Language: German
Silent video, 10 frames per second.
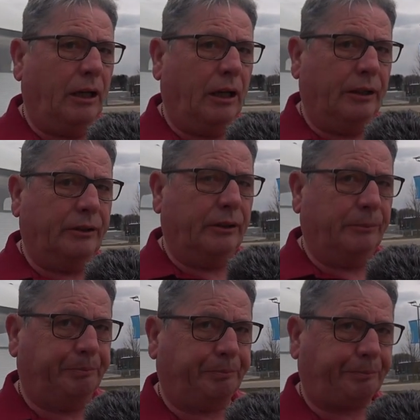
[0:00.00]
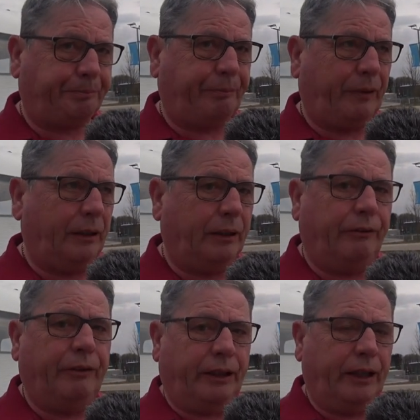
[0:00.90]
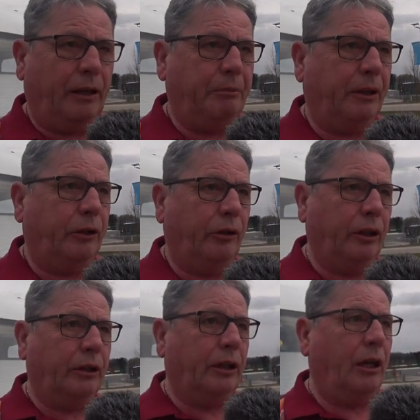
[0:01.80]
Also den Verkehr hat man gehört,